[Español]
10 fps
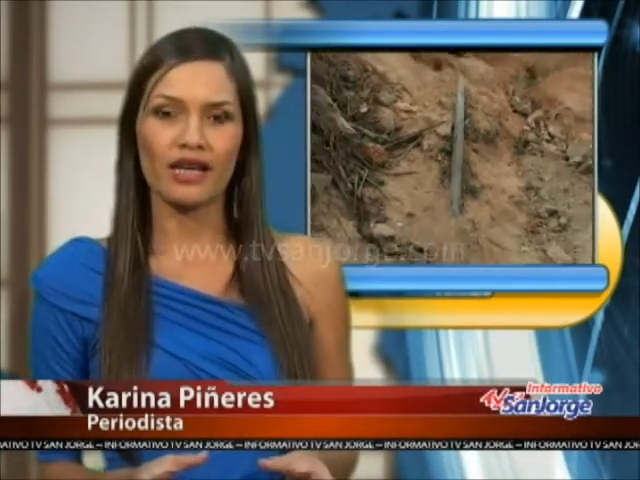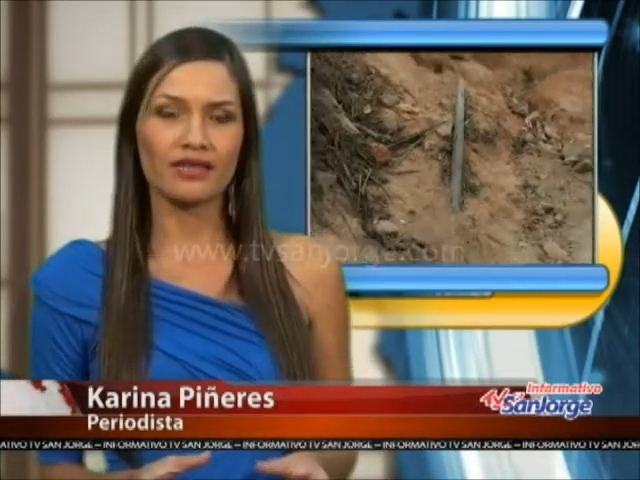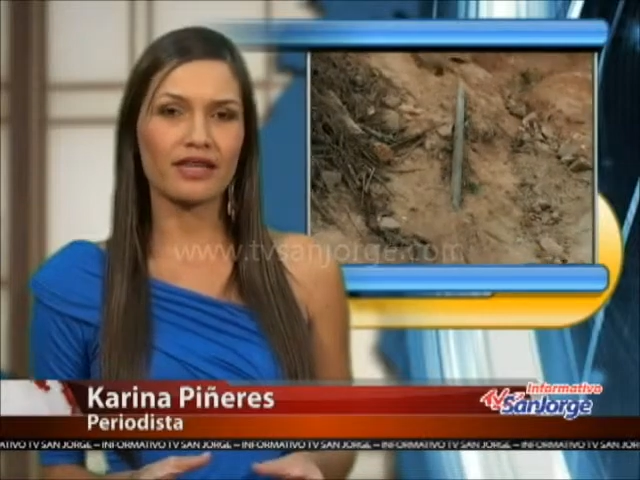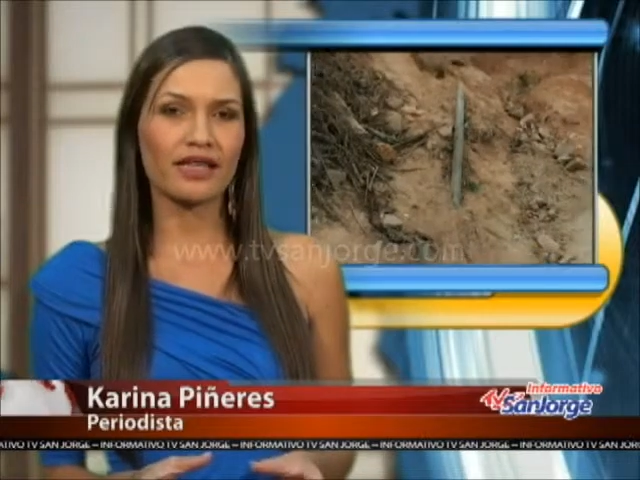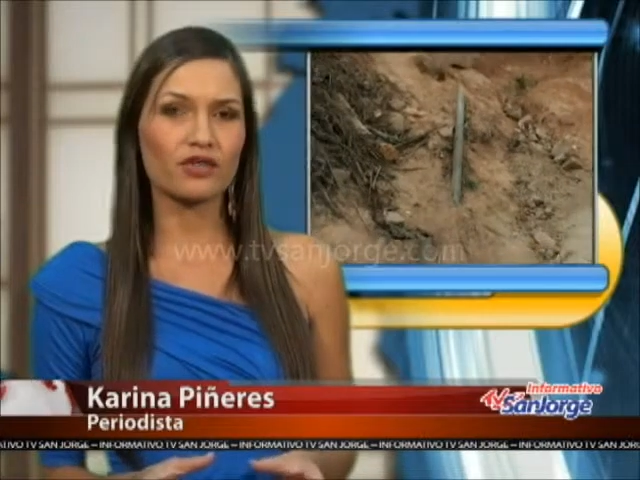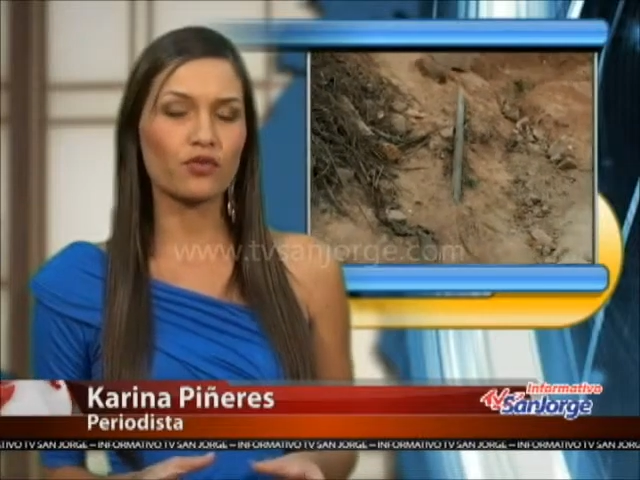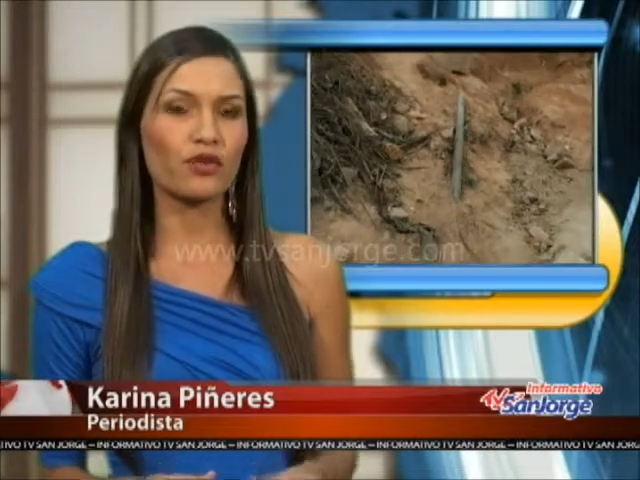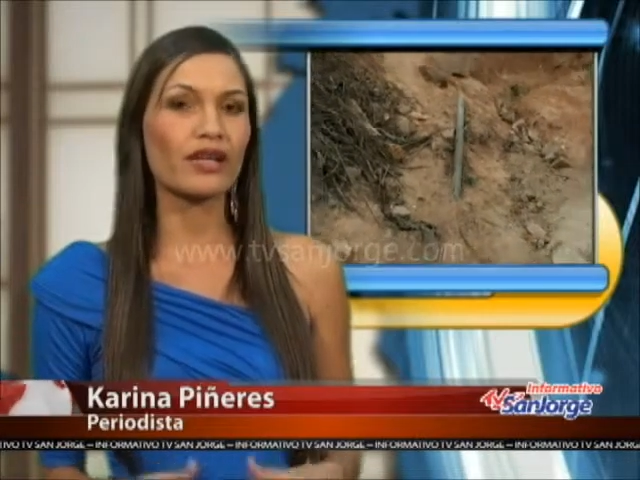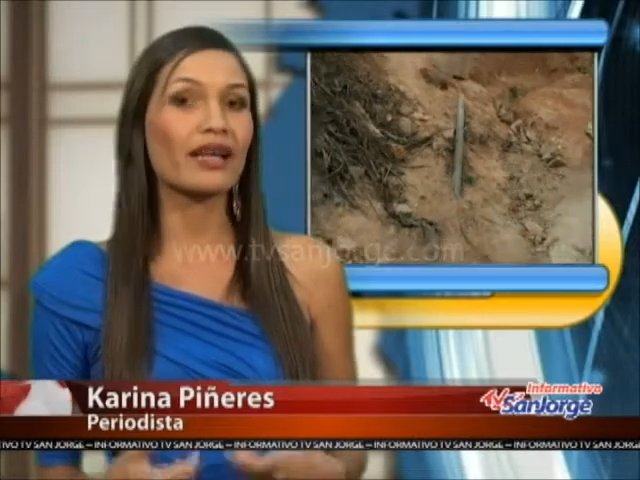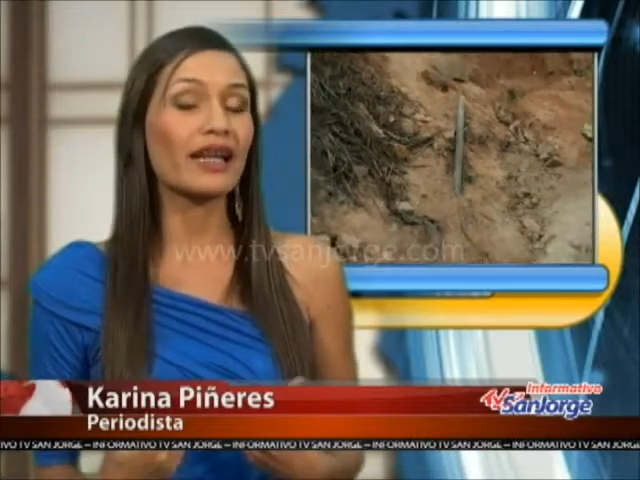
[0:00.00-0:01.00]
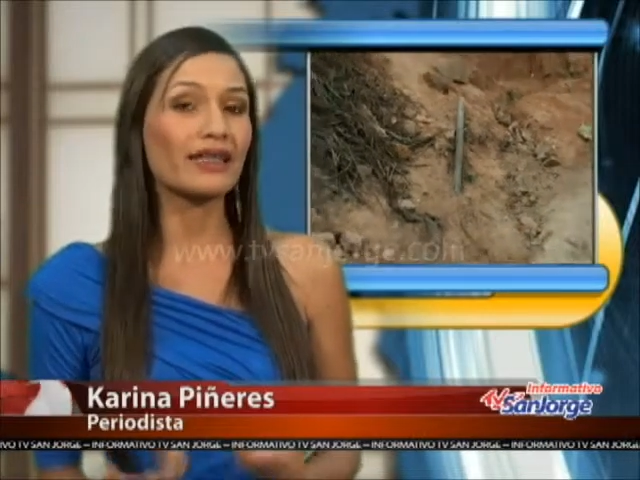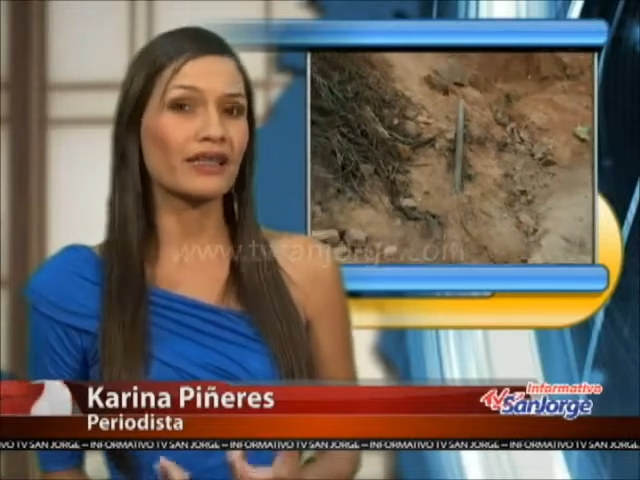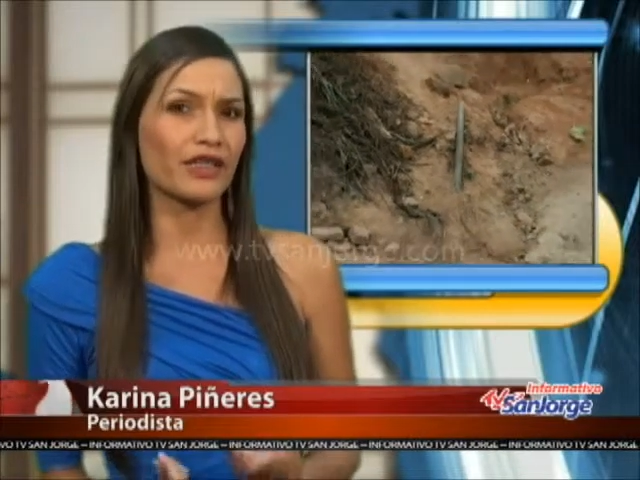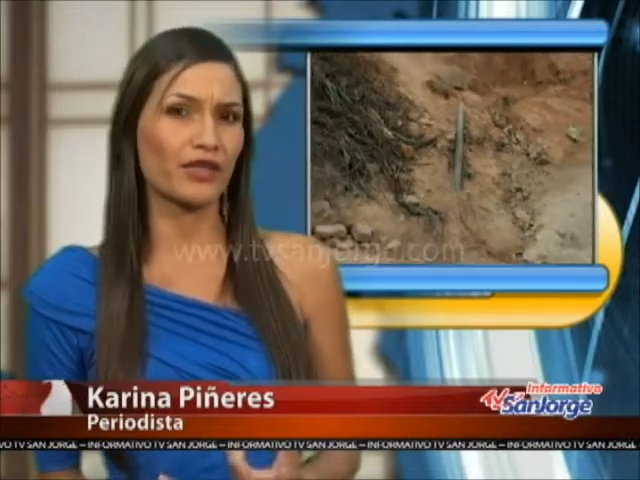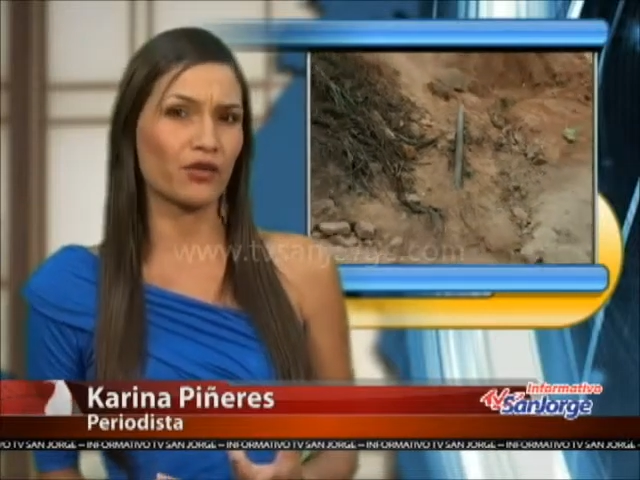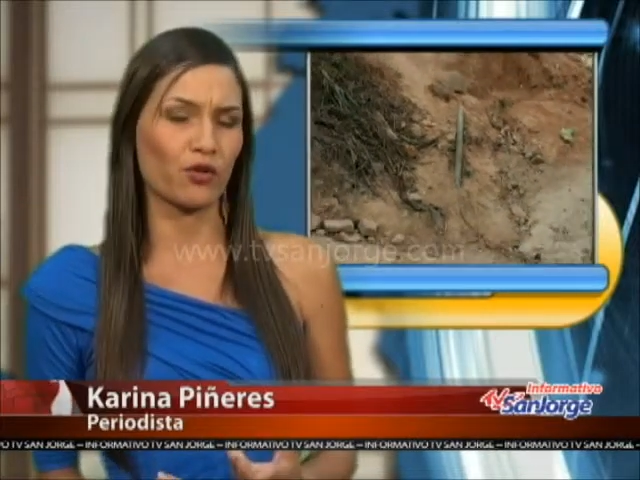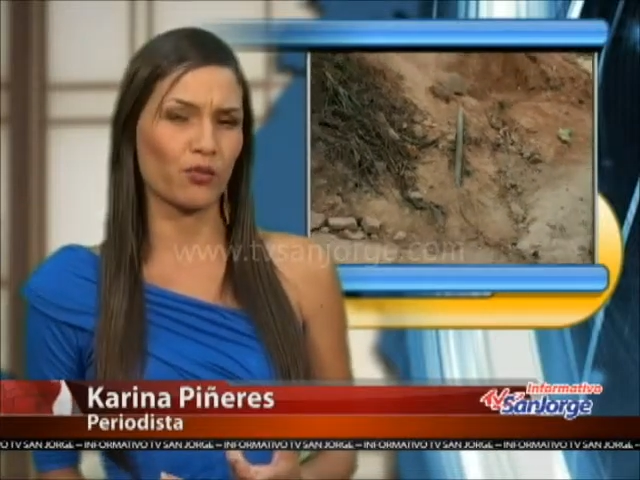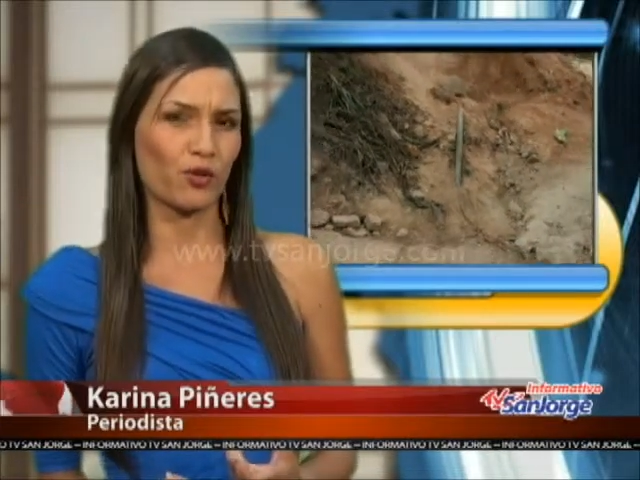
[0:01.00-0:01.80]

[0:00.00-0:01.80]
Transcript: las calles sufren gran deterioro,